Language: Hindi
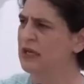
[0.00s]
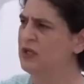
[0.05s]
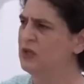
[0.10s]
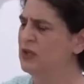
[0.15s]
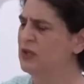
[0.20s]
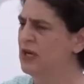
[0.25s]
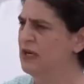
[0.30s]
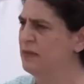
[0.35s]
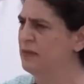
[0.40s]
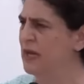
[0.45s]
क्यों
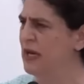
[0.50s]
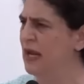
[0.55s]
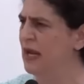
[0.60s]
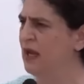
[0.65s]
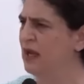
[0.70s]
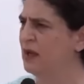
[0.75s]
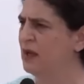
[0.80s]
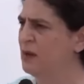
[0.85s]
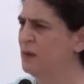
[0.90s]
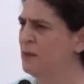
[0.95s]
नहीं
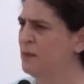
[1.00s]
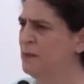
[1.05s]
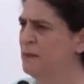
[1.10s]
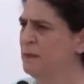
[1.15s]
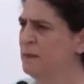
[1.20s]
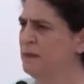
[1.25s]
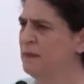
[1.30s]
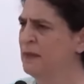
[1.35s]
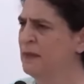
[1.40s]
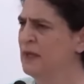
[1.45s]
बनाए
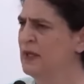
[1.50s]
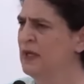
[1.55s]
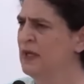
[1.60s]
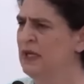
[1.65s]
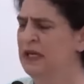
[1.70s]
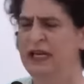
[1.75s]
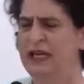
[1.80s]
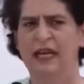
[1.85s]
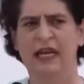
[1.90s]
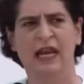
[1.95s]

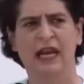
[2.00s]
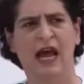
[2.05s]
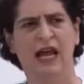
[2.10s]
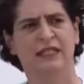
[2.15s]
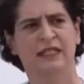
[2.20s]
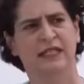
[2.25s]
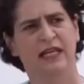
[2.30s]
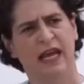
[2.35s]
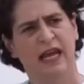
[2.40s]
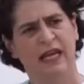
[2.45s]
लेकिन
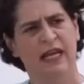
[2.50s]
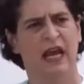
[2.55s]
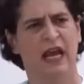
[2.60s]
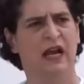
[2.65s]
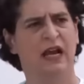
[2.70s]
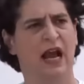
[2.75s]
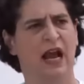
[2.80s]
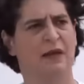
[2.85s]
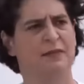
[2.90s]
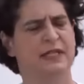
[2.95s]
आज यही
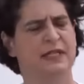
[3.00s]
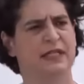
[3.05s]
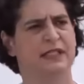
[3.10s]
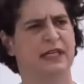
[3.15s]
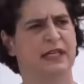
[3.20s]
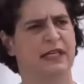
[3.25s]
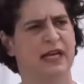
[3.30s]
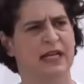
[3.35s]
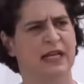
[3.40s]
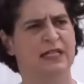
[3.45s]
हक आपसे
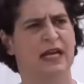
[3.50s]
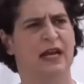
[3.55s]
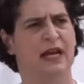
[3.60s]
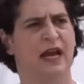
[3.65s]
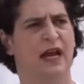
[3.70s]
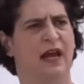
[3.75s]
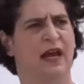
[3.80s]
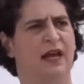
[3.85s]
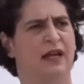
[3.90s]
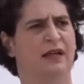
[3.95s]
छीना जा
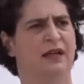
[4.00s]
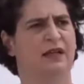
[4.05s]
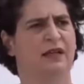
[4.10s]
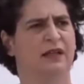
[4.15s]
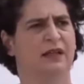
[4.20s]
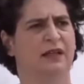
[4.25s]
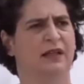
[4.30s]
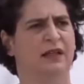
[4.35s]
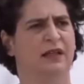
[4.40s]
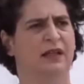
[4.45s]
रहा है
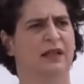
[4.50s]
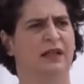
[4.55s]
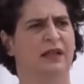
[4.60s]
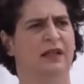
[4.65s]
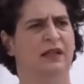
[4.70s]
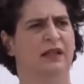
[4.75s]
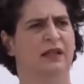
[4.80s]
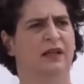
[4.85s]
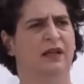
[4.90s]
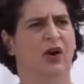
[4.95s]

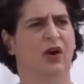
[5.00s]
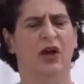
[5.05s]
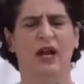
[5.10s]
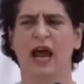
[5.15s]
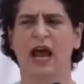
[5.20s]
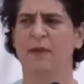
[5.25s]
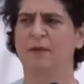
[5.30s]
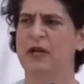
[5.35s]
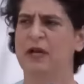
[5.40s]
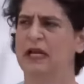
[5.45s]
और
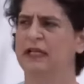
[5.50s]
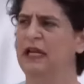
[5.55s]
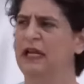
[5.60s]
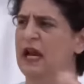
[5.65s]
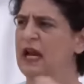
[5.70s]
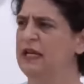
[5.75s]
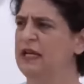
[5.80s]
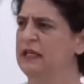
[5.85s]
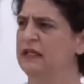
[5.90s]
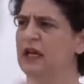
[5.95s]
आपका
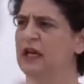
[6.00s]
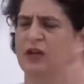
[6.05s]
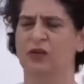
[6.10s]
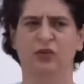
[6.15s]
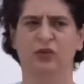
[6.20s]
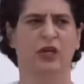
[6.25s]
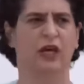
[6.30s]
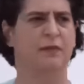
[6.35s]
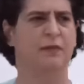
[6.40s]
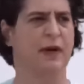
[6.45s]
ध्यान इधर
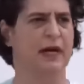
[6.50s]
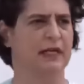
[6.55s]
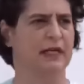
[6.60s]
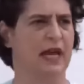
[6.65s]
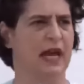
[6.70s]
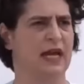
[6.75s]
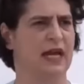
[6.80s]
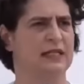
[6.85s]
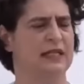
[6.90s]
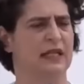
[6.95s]
उधर
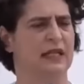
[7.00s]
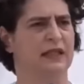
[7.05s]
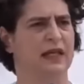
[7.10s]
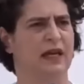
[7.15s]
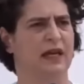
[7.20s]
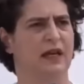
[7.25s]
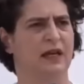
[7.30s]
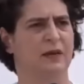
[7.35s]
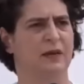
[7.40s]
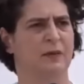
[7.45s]
भटकाया जाता है